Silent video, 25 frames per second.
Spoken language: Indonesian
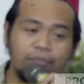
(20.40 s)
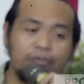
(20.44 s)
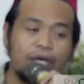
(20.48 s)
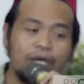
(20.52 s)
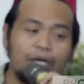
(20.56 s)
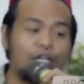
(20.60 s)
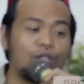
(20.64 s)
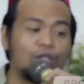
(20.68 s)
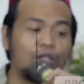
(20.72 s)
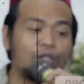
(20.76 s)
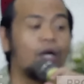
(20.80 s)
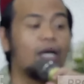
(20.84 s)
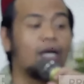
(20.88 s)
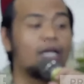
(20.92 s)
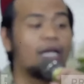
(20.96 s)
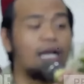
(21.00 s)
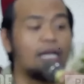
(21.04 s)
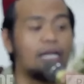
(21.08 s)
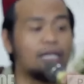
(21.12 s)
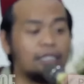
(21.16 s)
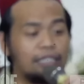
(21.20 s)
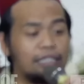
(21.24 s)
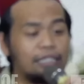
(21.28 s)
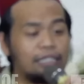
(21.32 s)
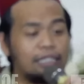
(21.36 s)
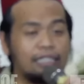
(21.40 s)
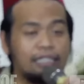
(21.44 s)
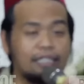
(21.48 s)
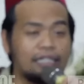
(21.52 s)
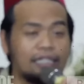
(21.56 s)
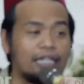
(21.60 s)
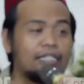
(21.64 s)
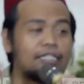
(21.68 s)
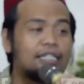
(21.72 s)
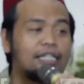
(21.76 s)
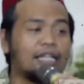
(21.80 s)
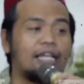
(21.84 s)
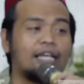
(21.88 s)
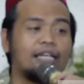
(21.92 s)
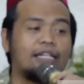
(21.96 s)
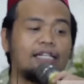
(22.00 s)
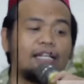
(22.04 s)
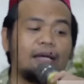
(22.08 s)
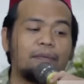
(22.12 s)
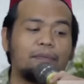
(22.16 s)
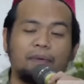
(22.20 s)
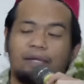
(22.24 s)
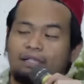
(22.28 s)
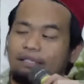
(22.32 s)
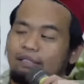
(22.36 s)
Bahkan dua kali. Tadi saya
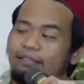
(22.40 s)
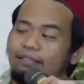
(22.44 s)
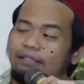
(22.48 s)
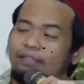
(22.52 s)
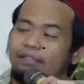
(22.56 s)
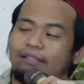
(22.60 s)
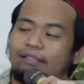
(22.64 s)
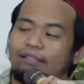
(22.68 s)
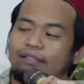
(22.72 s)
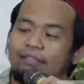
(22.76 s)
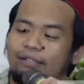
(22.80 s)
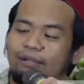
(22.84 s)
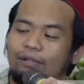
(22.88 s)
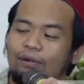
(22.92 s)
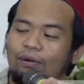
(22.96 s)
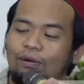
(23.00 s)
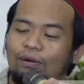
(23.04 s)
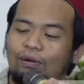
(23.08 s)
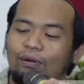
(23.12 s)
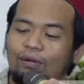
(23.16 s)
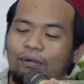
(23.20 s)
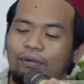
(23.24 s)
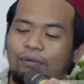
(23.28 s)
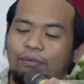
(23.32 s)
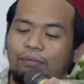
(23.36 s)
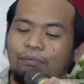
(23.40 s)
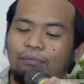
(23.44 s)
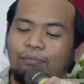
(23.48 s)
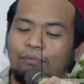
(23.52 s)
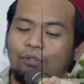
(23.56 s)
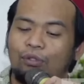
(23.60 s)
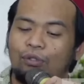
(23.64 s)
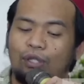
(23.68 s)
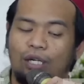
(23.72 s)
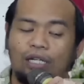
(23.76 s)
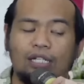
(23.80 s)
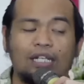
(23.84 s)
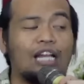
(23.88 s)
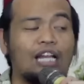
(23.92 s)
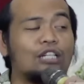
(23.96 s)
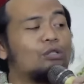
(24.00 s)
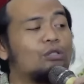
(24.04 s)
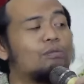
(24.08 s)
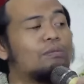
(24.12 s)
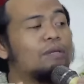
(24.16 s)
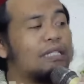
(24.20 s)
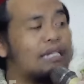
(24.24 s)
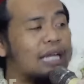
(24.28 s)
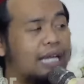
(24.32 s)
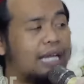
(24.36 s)
dapat bocorannya
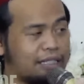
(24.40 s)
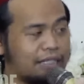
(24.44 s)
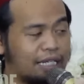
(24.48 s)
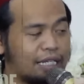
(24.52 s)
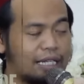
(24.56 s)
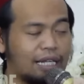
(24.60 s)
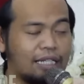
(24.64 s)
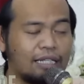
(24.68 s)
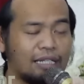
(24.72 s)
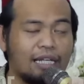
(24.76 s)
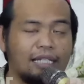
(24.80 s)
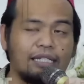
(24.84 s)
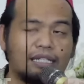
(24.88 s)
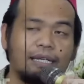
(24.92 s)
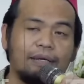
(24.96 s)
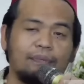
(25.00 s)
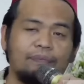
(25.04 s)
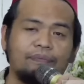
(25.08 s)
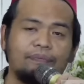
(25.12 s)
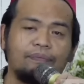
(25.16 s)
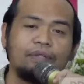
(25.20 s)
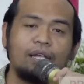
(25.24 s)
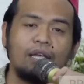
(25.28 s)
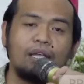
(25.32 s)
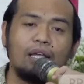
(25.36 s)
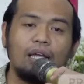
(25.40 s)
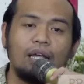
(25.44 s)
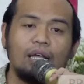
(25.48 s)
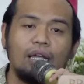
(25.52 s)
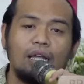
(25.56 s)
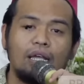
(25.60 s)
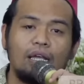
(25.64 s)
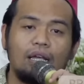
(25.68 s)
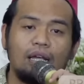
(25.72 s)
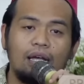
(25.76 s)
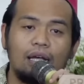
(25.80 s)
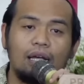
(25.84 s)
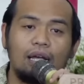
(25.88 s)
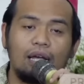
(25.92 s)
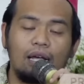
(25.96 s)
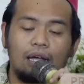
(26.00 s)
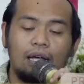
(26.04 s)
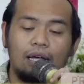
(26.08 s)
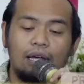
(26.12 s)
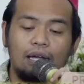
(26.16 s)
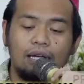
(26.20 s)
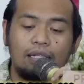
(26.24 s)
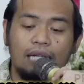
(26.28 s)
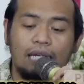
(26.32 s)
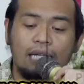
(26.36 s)
langsung melihat catatannya.
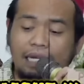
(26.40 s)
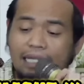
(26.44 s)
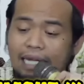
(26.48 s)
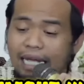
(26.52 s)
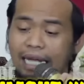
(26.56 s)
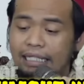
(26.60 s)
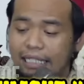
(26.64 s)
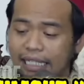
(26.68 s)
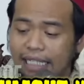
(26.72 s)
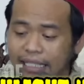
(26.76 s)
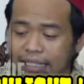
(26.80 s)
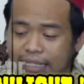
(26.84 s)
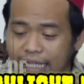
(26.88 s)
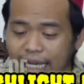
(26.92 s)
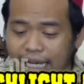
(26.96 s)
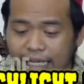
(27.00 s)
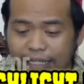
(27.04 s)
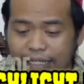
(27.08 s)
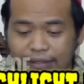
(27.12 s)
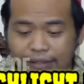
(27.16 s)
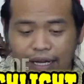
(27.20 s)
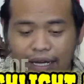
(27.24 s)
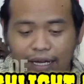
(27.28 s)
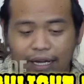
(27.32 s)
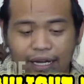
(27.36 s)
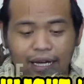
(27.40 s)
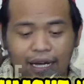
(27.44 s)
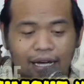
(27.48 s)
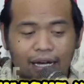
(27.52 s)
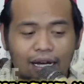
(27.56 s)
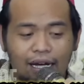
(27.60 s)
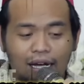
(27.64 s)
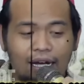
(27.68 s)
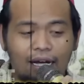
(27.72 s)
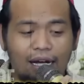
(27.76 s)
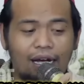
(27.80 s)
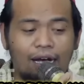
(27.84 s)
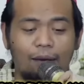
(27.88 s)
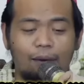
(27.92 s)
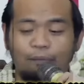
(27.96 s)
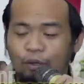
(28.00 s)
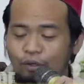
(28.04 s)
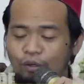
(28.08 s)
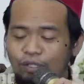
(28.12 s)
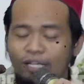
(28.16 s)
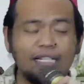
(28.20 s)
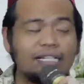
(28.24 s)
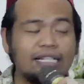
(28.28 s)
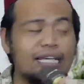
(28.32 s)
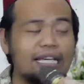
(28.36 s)
Dan hasilnya
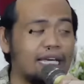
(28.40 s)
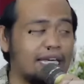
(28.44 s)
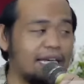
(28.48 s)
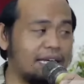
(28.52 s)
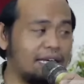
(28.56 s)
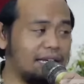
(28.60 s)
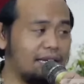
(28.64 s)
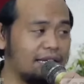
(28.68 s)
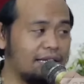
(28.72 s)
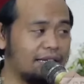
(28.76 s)
haplonya G.